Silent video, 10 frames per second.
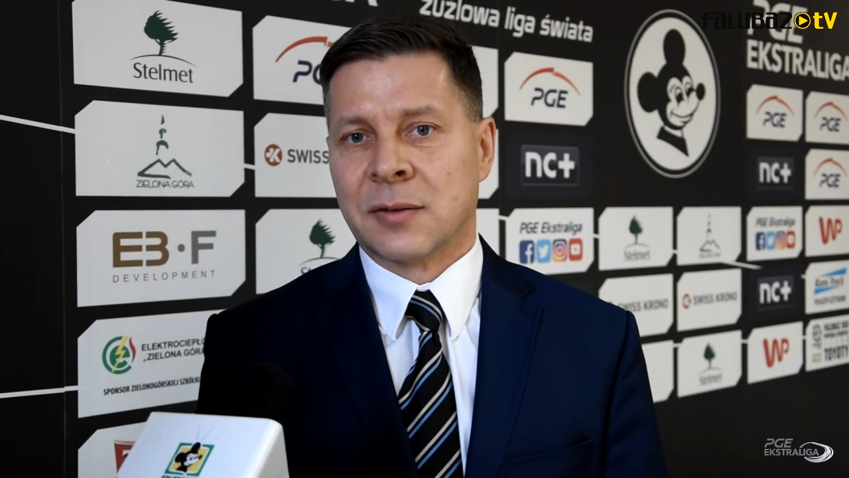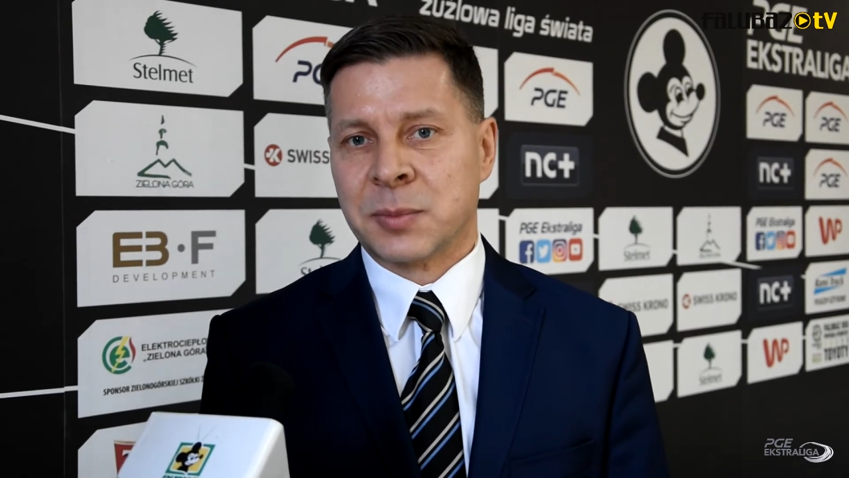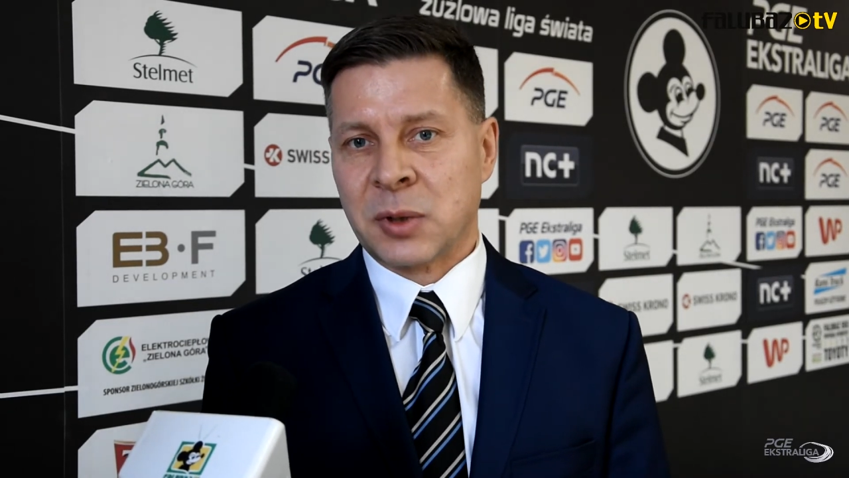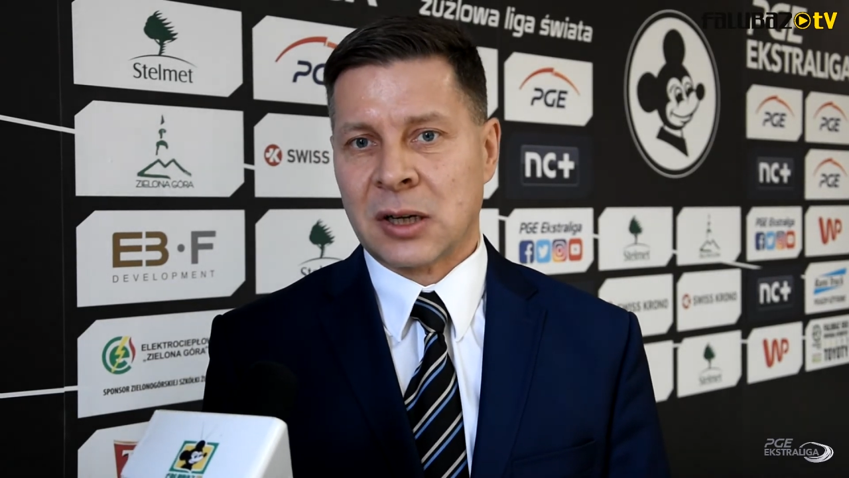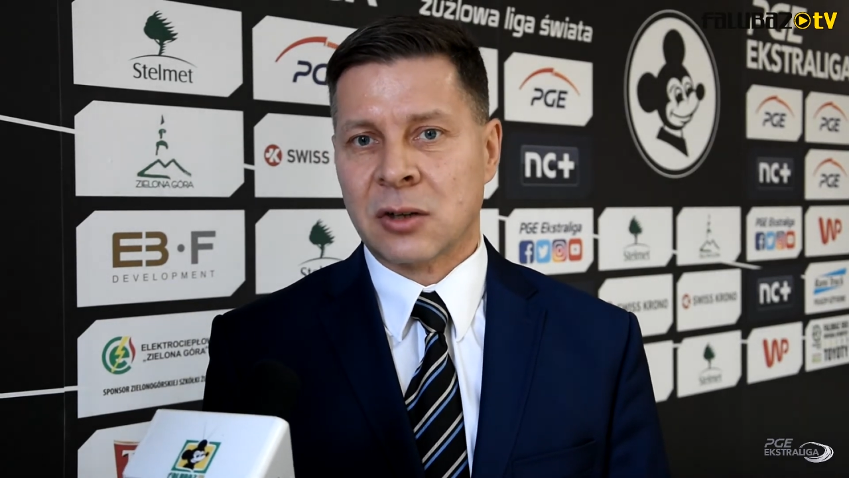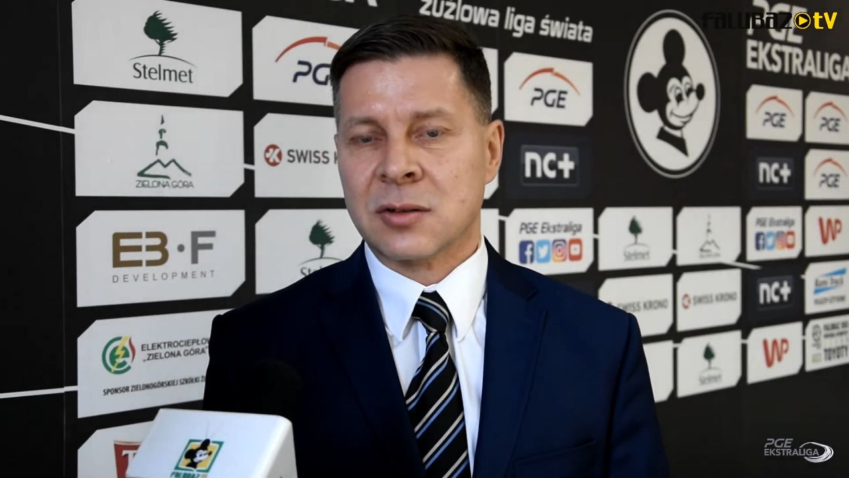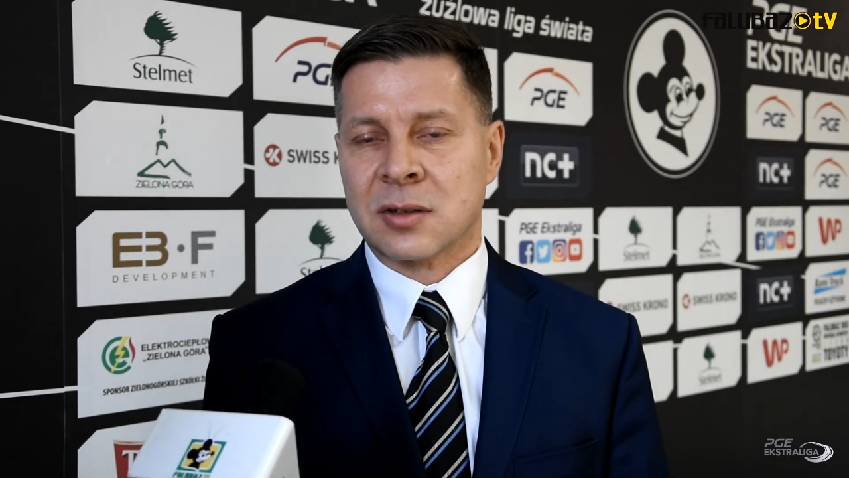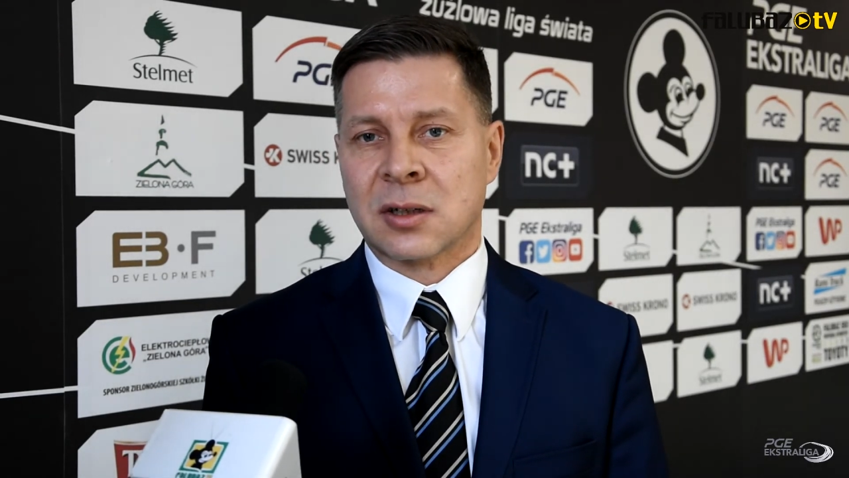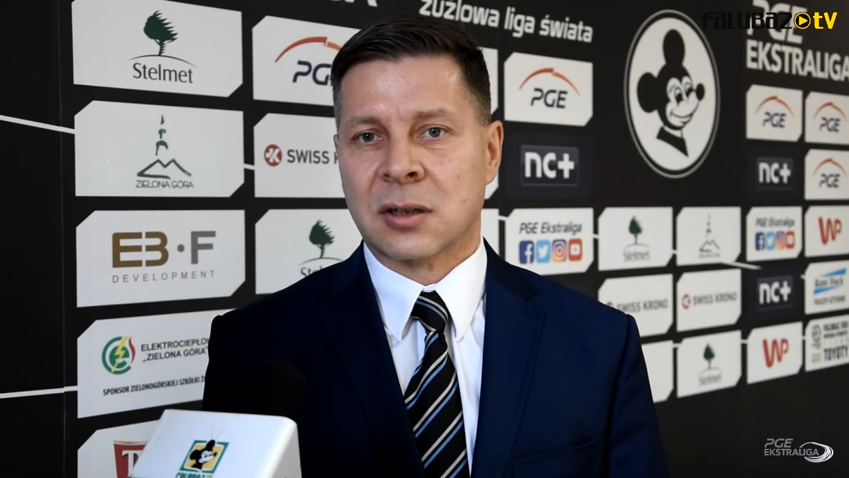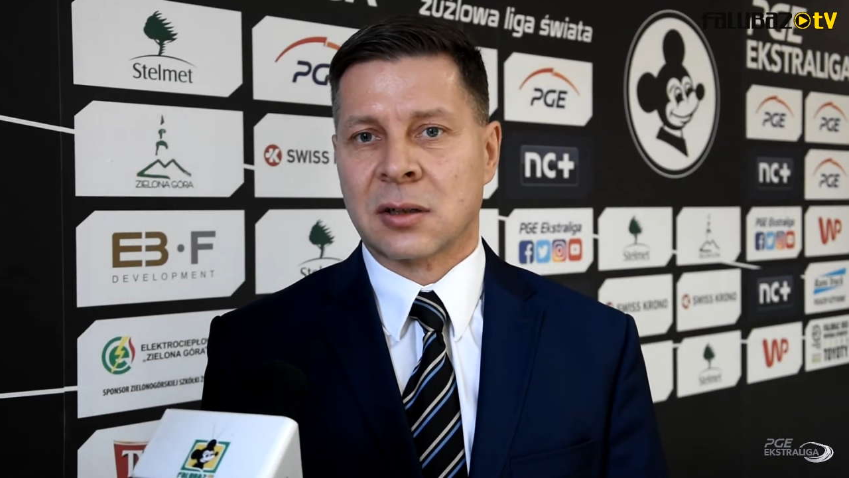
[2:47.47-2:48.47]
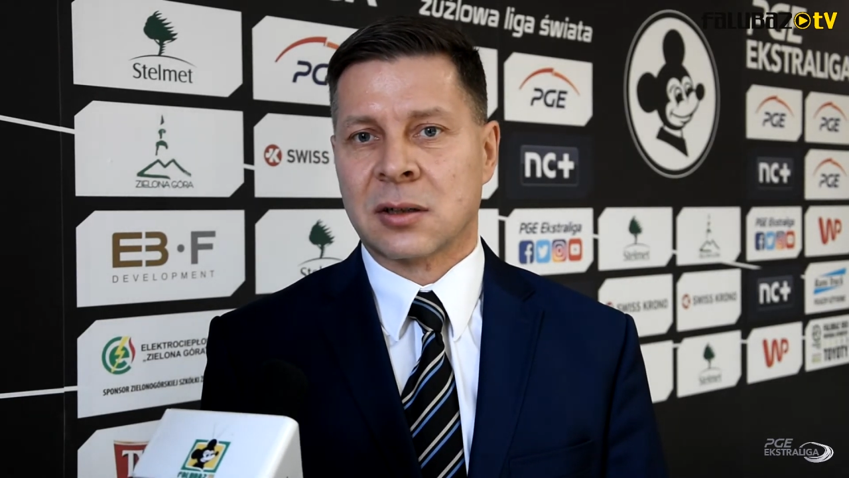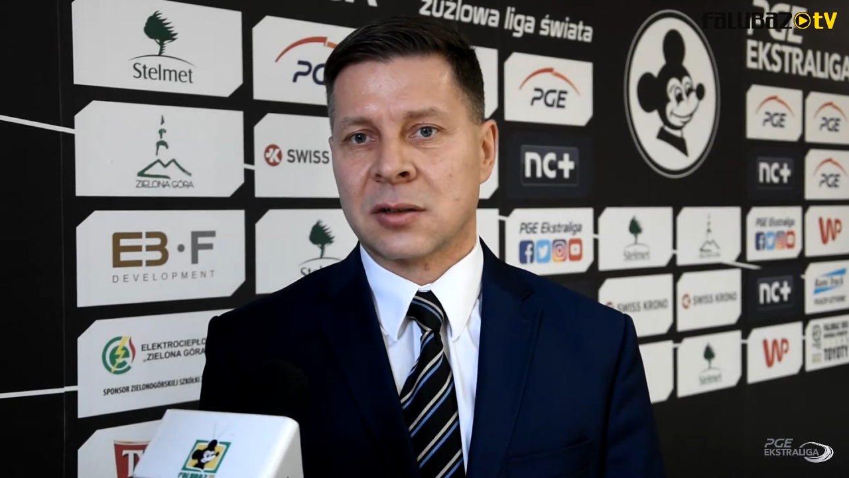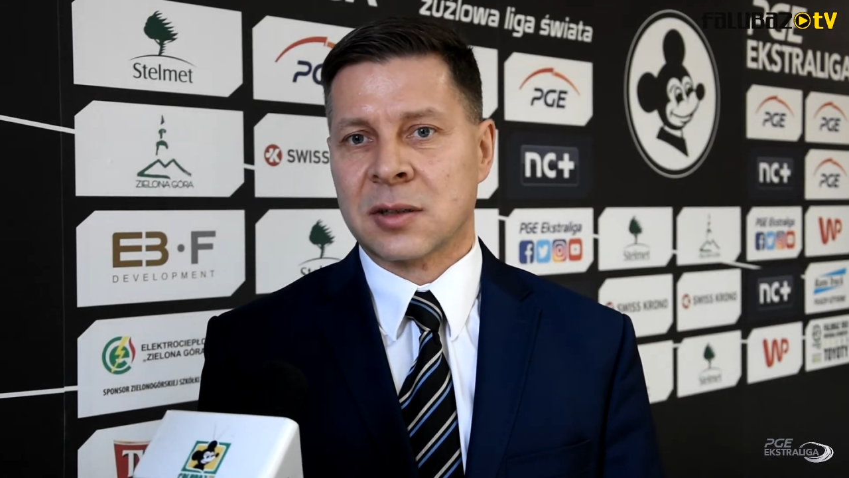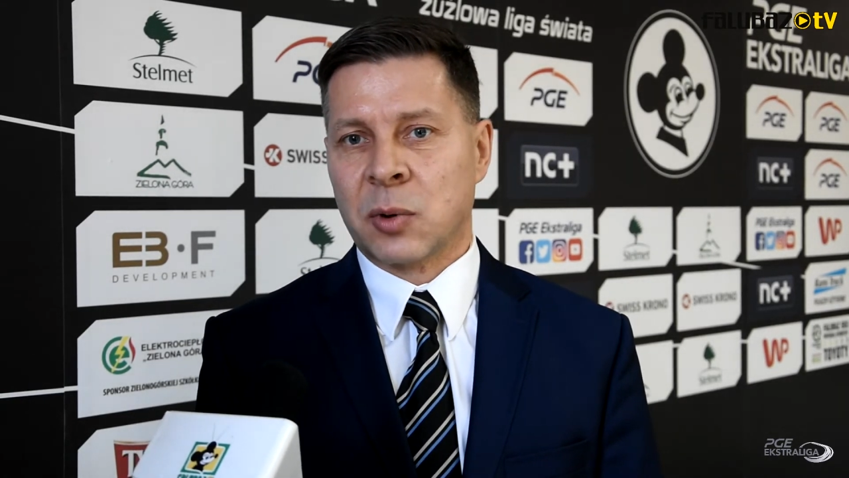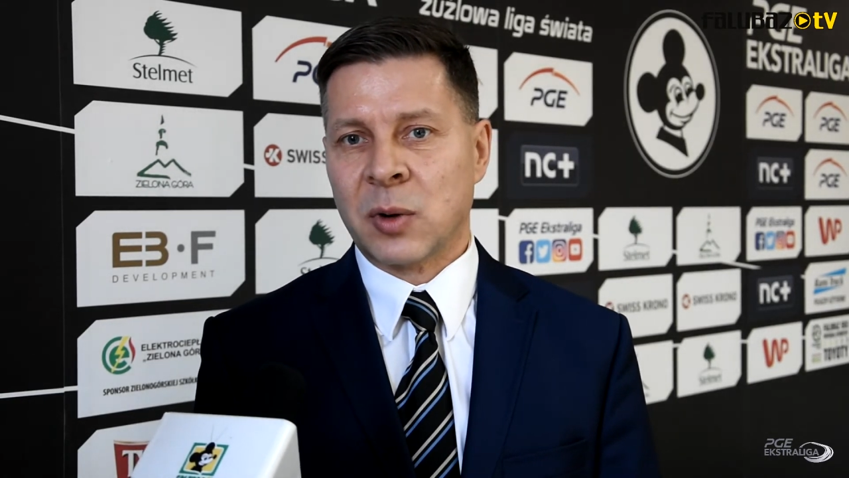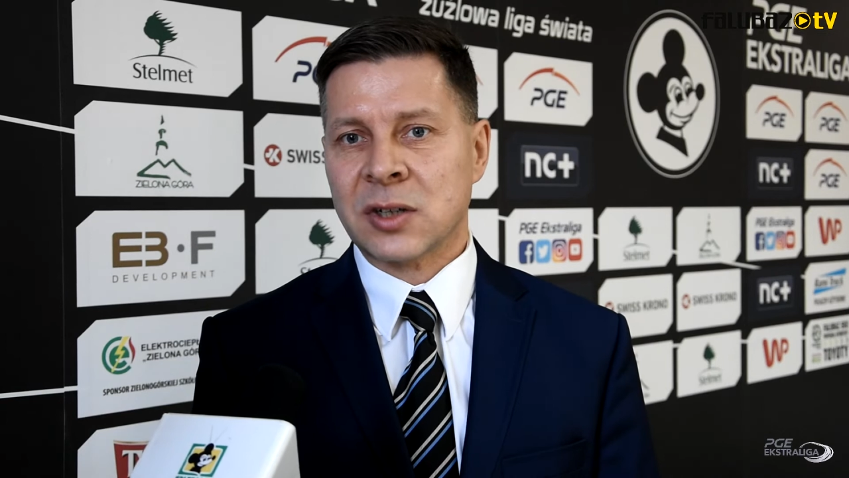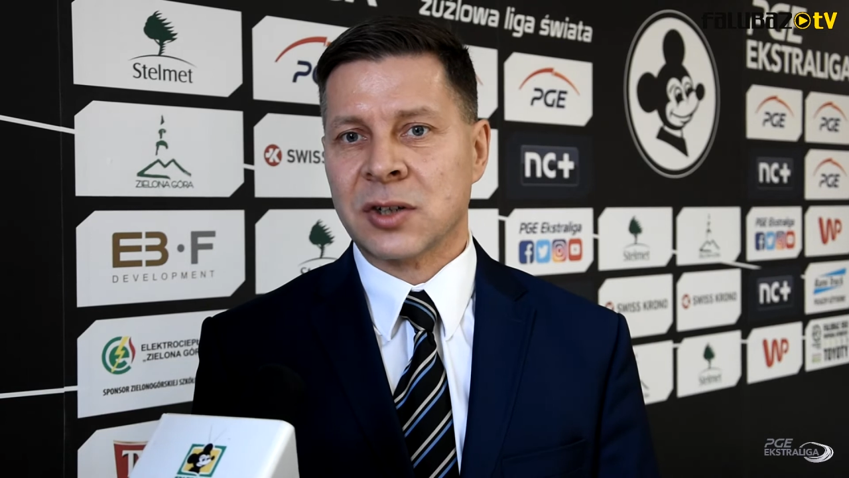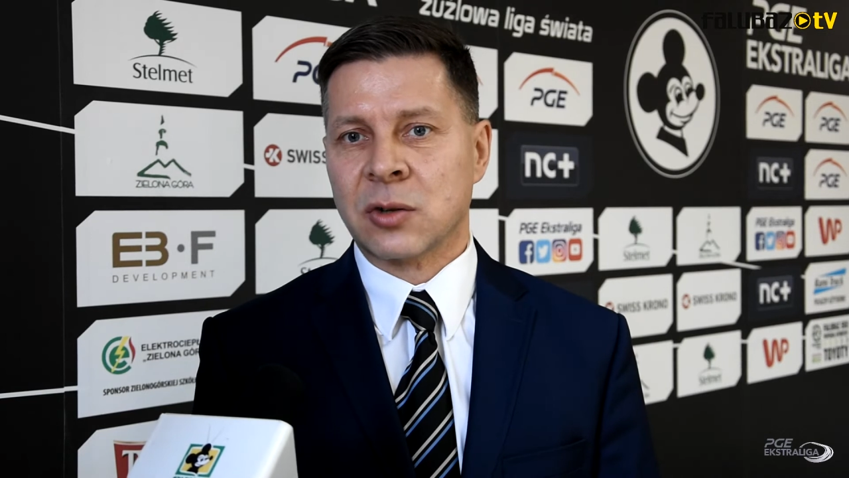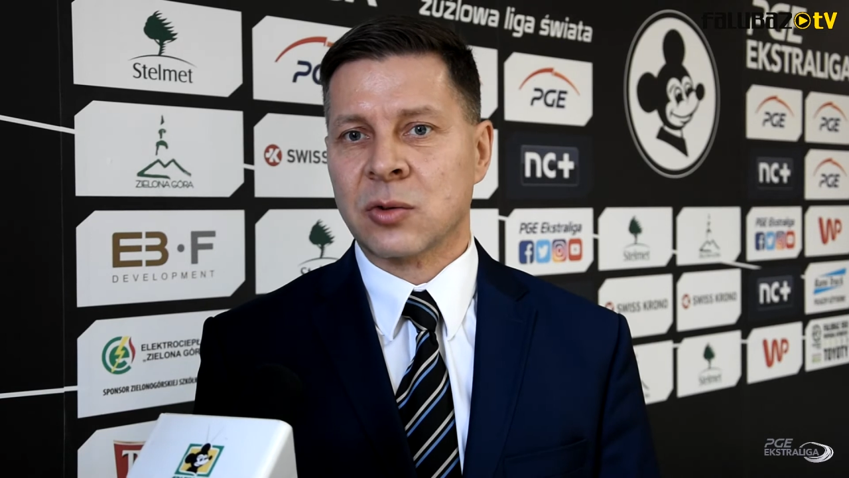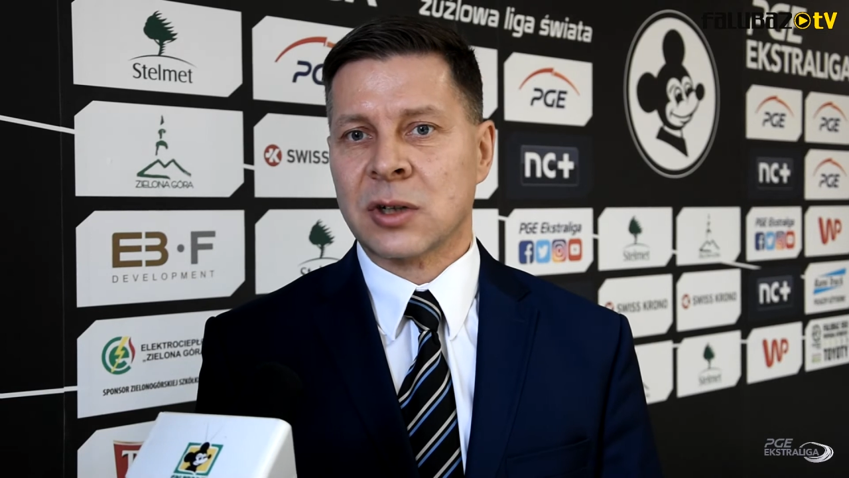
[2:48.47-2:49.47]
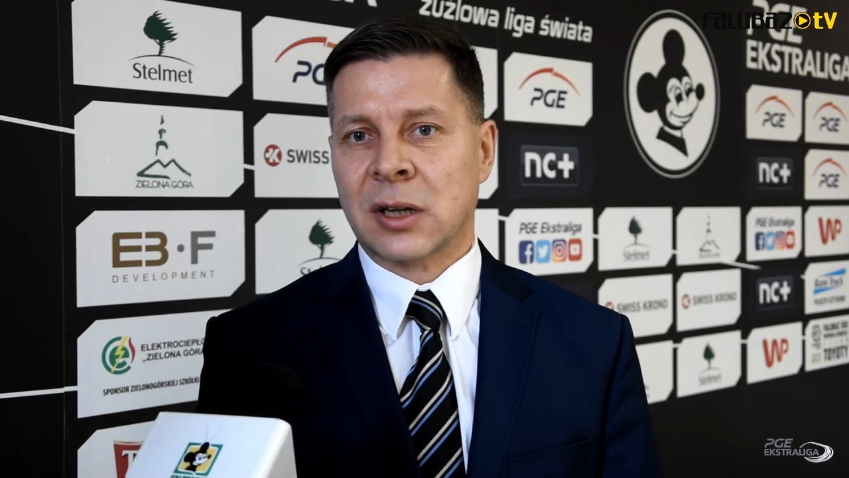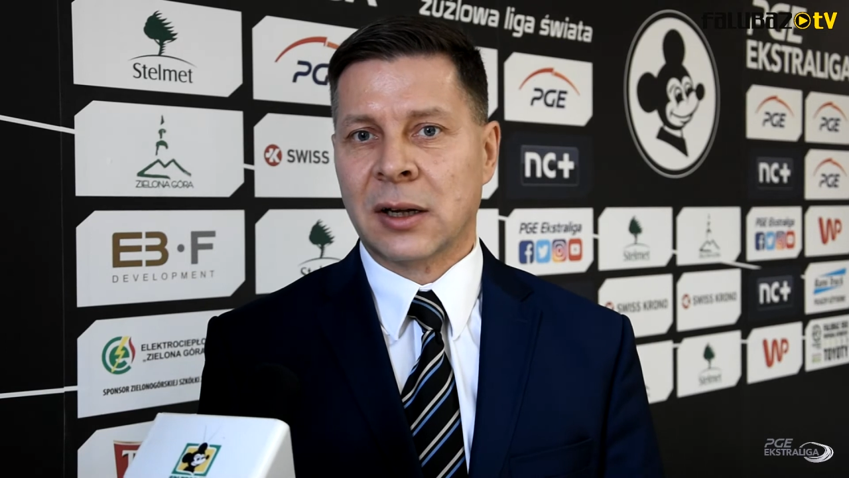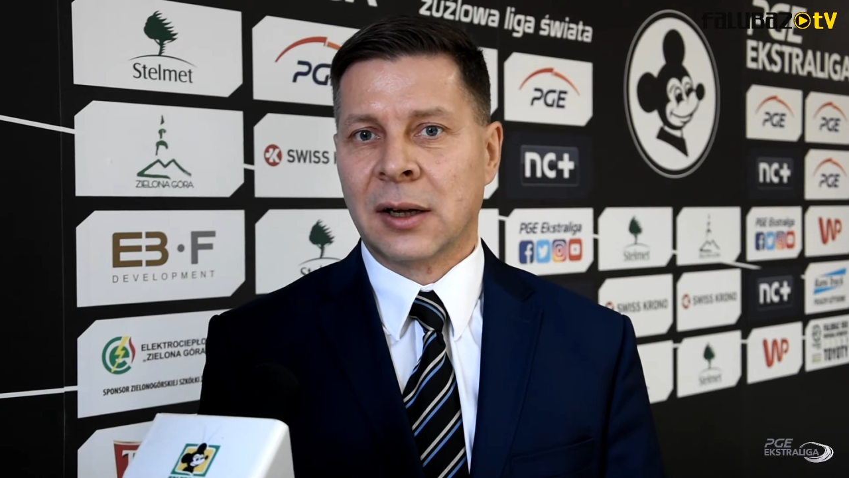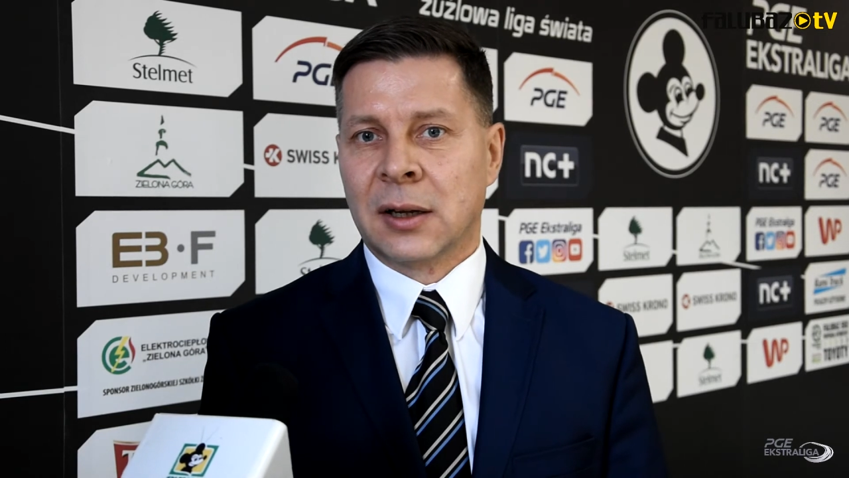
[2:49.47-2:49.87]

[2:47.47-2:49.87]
wspierających społeczne różne,